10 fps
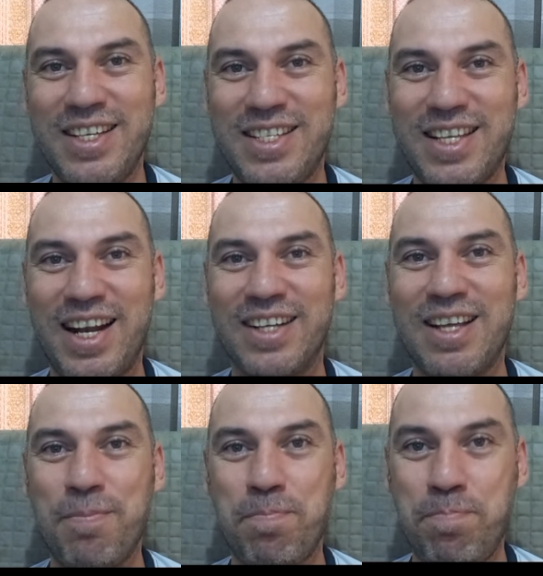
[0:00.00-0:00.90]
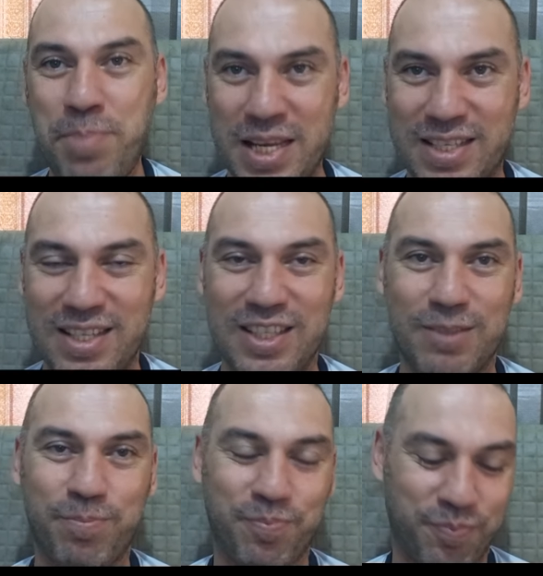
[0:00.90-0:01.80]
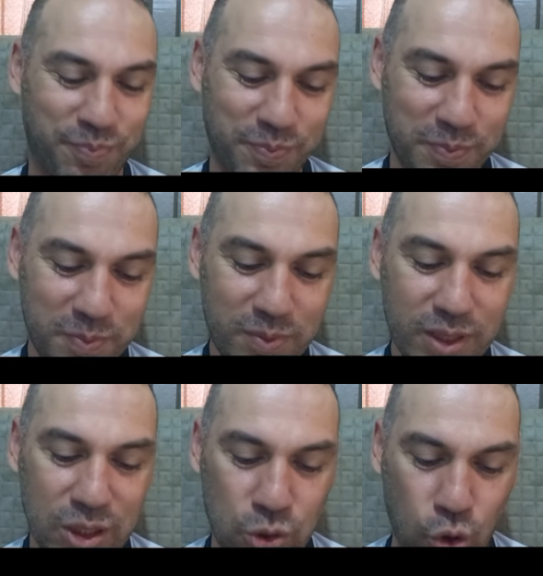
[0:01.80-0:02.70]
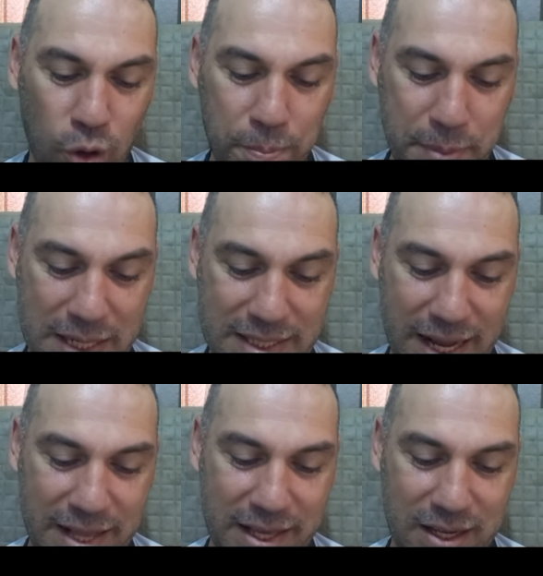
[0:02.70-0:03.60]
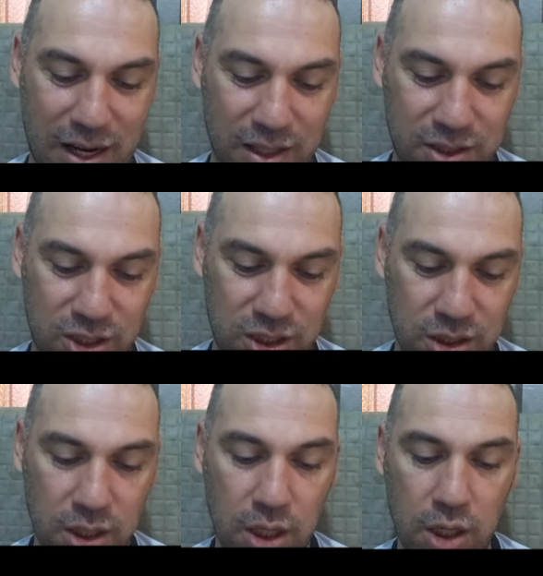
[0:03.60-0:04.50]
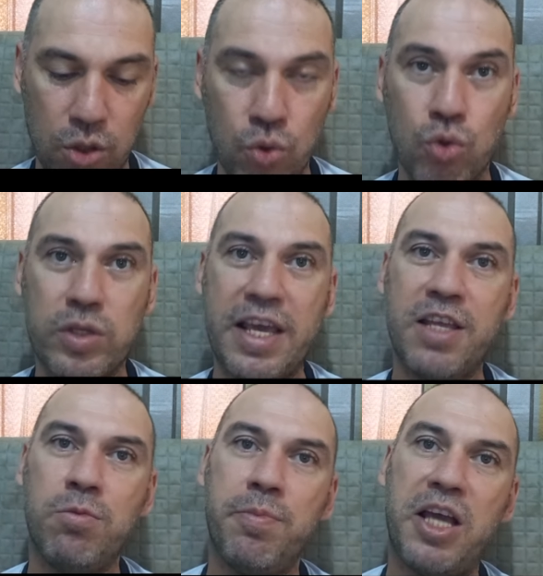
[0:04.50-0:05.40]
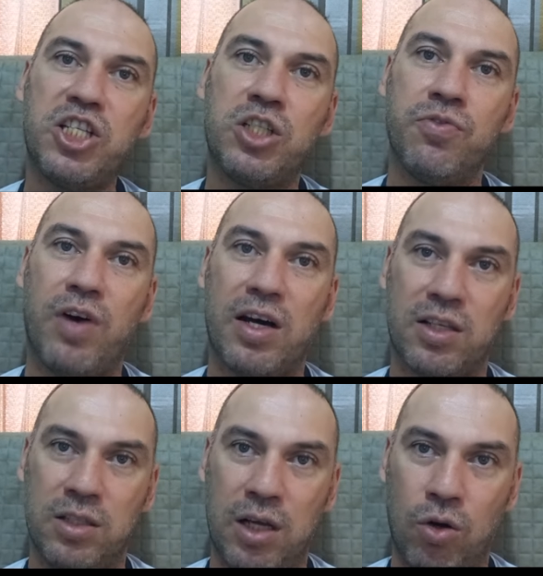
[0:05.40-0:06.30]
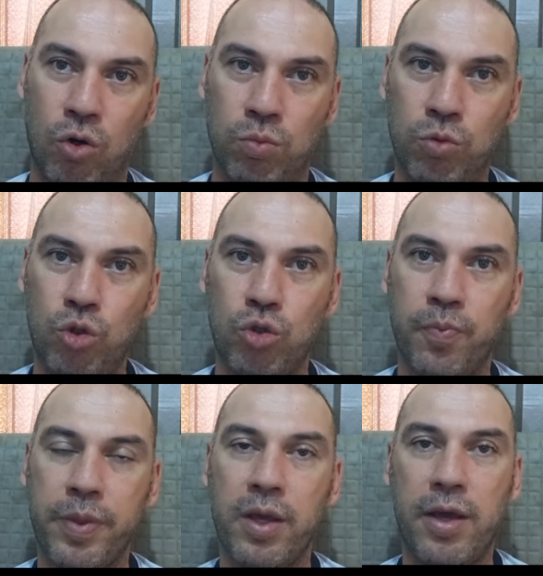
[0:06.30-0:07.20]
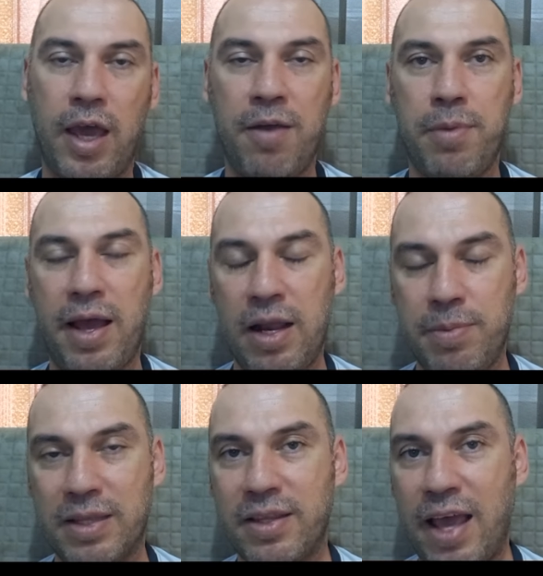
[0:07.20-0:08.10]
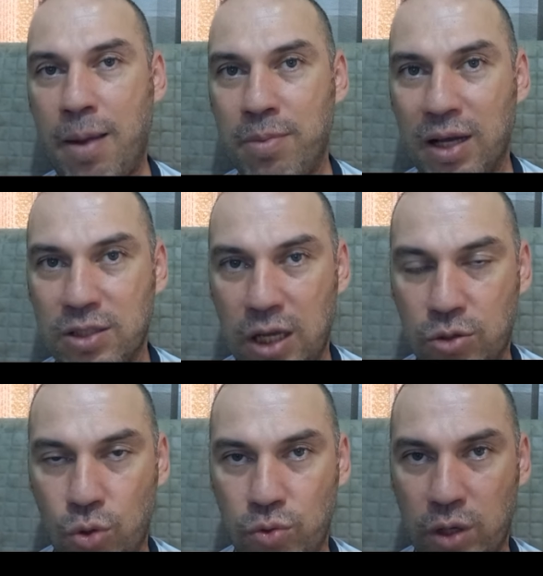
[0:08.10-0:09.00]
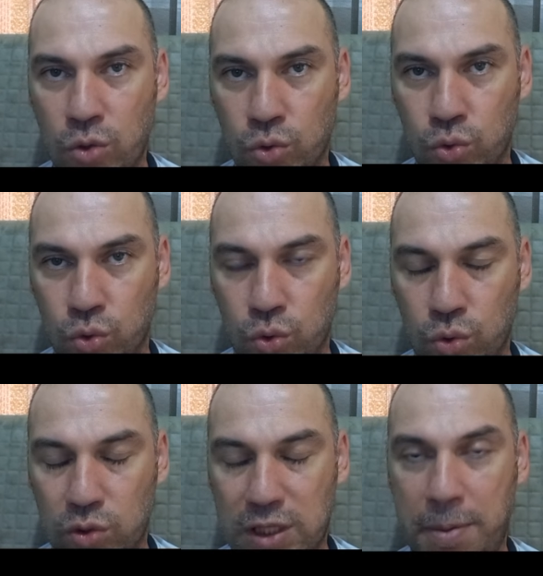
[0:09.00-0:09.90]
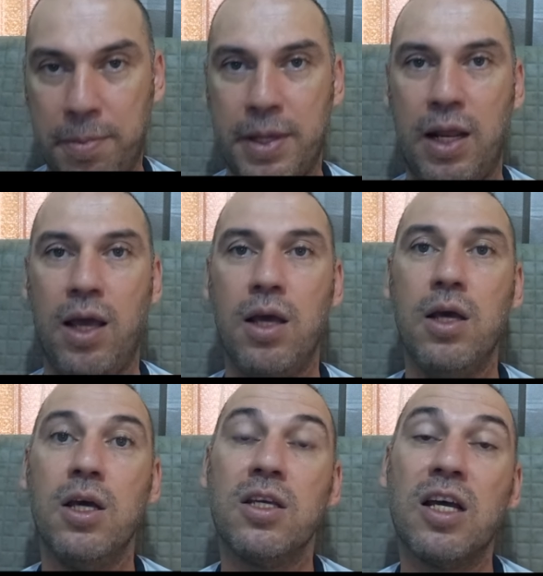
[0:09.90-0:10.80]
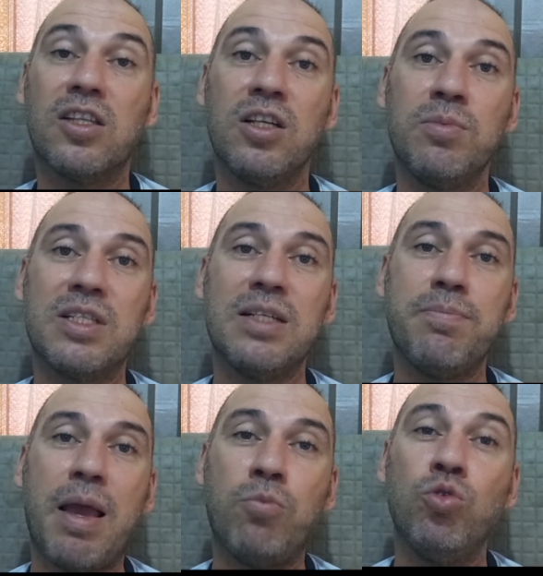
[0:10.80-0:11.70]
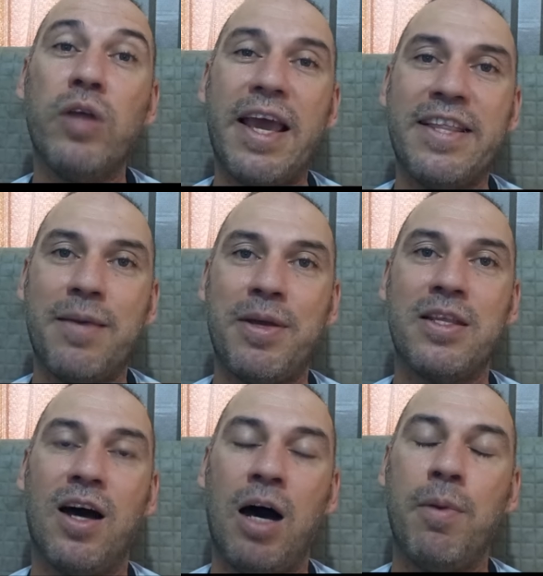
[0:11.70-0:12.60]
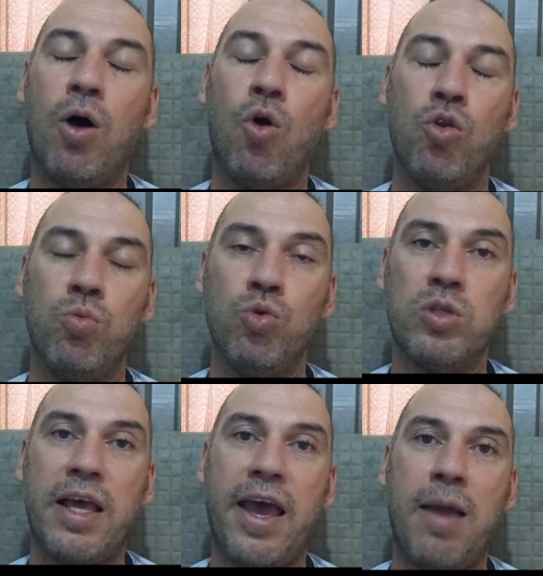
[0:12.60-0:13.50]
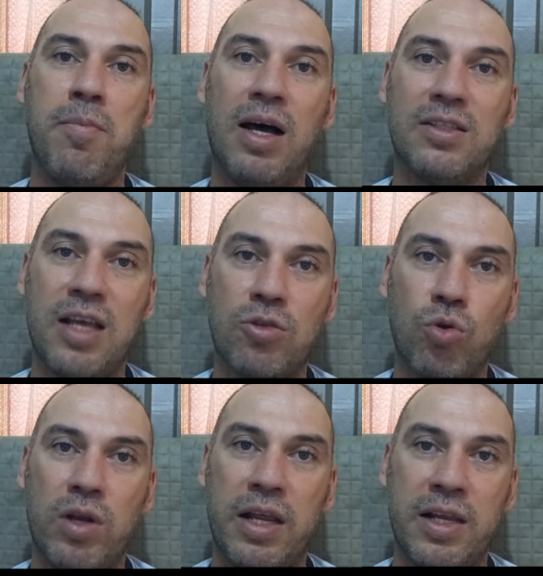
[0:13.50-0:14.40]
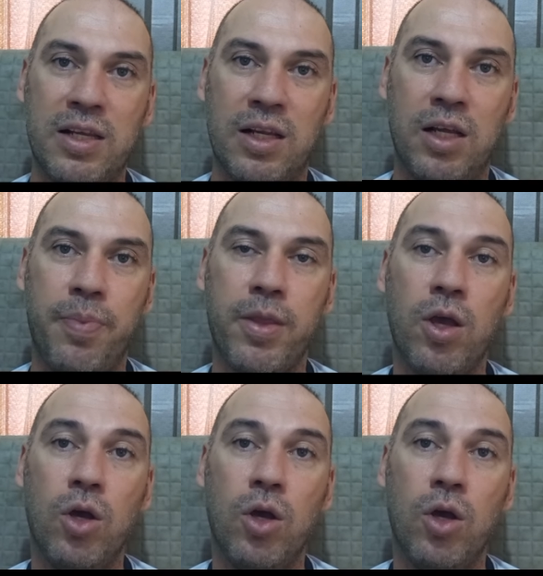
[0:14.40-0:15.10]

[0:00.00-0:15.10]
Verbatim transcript: hisselerden birisidir. Son bir senedeki artışı %25 civarında olmuş. E, elbette emlak sektöründeki o durgunluk sebebiyle yatırımcısını memnun edemedi. Ama önümüzde emlak sektörüyle ilgili